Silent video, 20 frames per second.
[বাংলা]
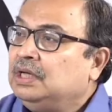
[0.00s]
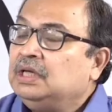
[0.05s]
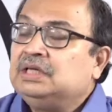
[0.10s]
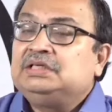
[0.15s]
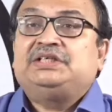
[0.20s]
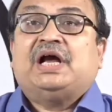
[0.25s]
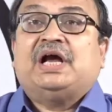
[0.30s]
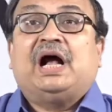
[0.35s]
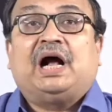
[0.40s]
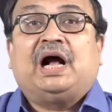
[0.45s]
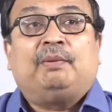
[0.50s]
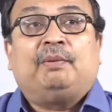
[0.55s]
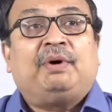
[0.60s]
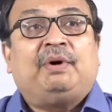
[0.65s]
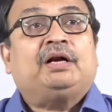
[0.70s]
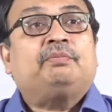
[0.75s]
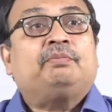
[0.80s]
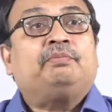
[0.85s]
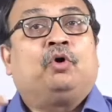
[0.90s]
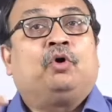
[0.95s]
যে
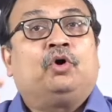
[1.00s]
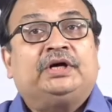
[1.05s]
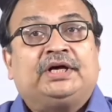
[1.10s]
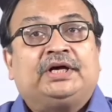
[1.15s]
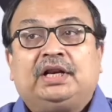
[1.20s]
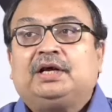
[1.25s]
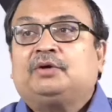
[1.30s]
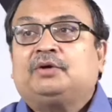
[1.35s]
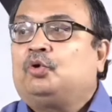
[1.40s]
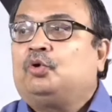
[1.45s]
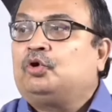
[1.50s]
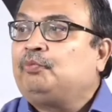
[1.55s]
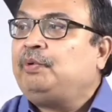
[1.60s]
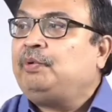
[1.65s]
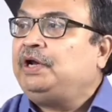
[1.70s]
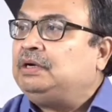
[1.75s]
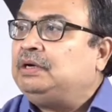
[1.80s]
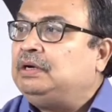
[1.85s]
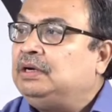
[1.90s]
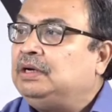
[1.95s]
আমার মডেলে
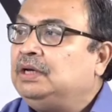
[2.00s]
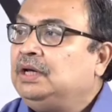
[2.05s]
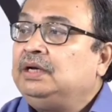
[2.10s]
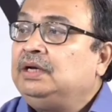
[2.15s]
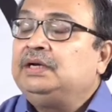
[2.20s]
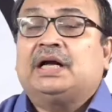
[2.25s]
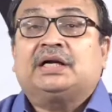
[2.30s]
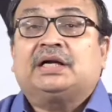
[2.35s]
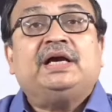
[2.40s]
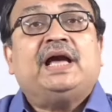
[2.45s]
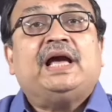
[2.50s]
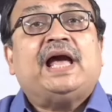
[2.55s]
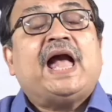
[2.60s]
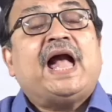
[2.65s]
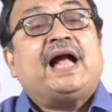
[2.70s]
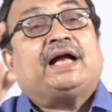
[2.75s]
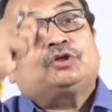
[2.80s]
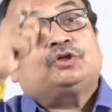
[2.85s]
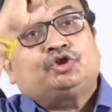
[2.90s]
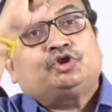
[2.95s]
করবেন নাকি
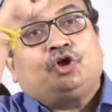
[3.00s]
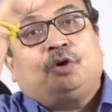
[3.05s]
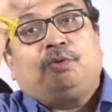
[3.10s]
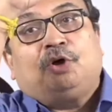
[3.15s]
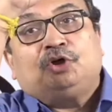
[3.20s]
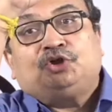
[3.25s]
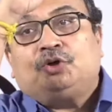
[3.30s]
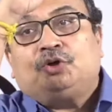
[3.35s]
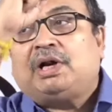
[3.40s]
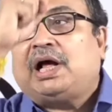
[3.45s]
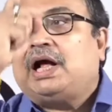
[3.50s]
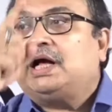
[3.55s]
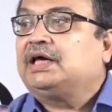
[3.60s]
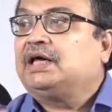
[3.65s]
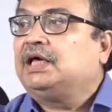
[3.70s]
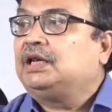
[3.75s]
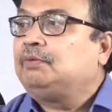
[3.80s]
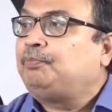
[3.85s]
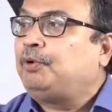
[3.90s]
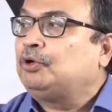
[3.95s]
একশো বছর
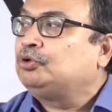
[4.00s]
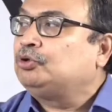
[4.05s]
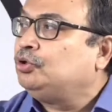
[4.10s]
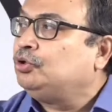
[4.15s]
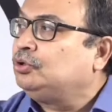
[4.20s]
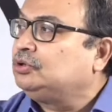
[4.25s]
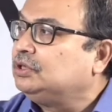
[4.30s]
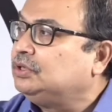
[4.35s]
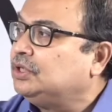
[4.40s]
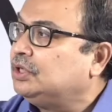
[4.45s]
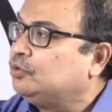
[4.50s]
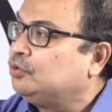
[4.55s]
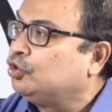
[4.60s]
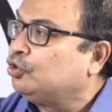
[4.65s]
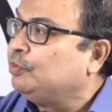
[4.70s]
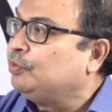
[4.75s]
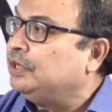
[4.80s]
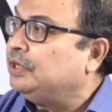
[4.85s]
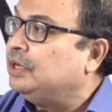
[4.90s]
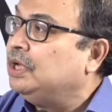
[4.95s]
আগের পদ্ধতিতে
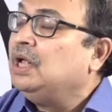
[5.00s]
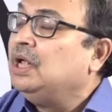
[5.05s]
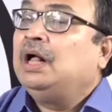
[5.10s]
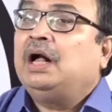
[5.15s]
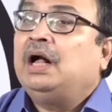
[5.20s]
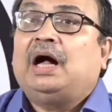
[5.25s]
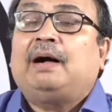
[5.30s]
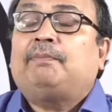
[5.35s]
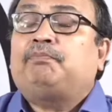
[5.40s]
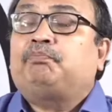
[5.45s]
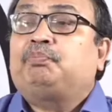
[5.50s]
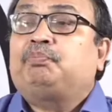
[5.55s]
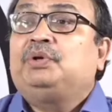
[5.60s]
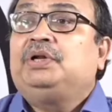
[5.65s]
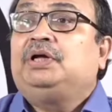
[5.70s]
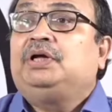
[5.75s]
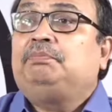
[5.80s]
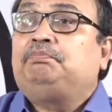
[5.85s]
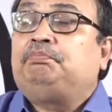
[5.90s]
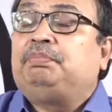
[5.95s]
করবেন আপনি
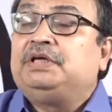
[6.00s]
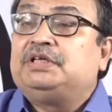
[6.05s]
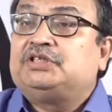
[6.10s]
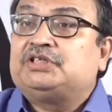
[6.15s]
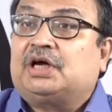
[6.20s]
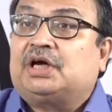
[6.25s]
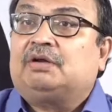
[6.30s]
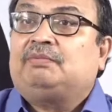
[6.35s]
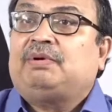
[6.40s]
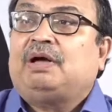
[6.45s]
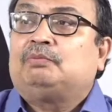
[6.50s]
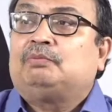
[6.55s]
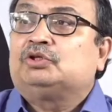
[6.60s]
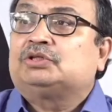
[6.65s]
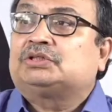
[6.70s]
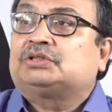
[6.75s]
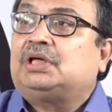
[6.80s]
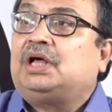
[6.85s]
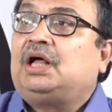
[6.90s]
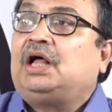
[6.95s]
বিচার
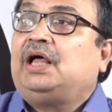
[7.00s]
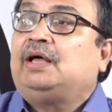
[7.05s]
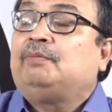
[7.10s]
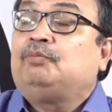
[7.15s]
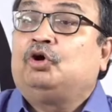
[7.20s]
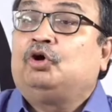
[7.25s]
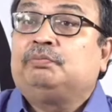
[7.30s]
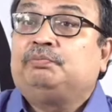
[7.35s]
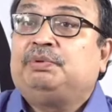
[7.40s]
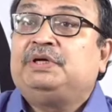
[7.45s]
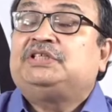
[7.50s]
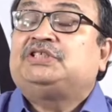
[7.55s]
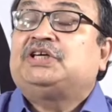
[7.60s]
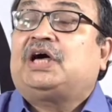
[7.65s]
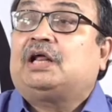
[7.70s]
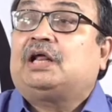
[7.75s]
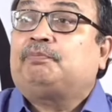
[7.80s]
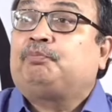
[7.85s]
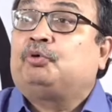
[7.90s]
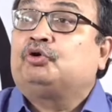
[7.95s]
ব্যবস্থা এবং
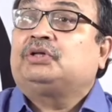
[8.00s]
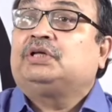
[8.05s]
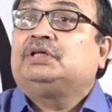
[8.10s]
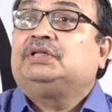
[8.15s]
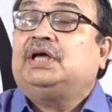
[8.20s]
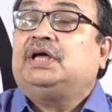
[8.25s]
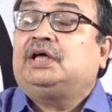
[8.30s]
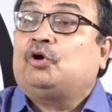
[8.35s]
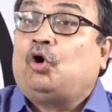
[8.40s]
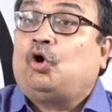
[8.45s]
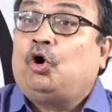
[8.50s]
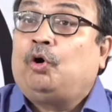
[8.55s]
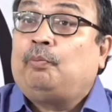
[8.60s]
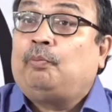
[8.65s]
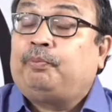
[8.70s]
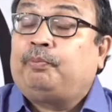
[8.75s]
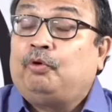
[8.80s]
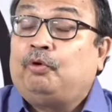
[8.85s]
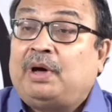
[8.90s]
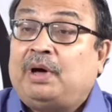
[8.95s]
বিচারপতিদের
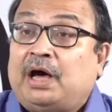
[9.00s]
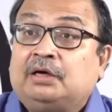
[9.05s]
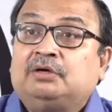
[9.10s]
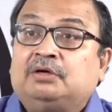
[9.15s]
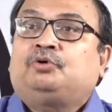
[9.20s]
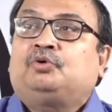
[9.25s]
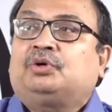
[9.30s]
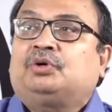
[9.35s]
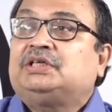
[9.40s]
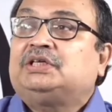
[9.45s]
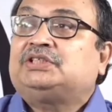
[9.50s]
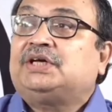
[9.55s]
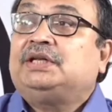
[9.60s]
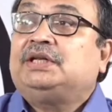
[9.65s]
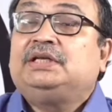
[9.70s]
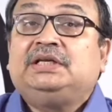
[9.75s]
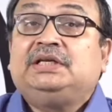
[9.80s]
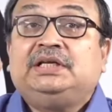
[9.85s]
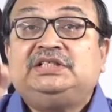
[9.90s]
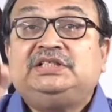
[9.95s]
অপমান করেছেন
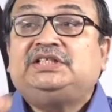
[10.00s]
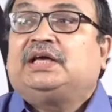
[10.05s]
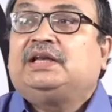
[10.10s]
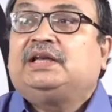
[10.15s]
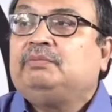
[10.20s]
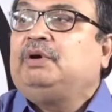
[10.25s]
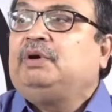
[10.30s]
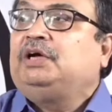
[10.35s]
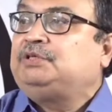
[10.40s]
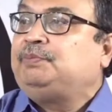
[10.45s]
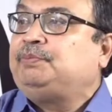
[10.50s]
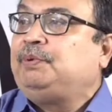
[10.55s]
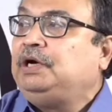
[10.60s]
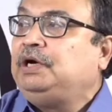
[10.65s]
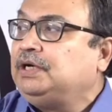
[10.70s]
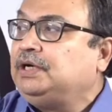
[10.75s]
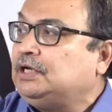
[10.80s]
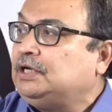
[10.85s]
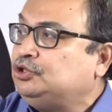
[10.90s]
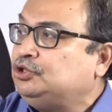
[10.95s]
নিজের ইমেজ
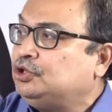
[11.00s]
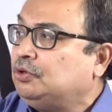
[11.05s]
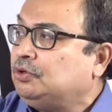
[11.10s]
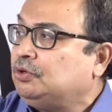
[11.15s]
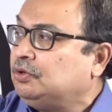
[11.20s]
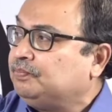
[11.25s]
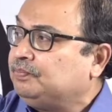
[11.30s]
বিল্ডিং এর জন্য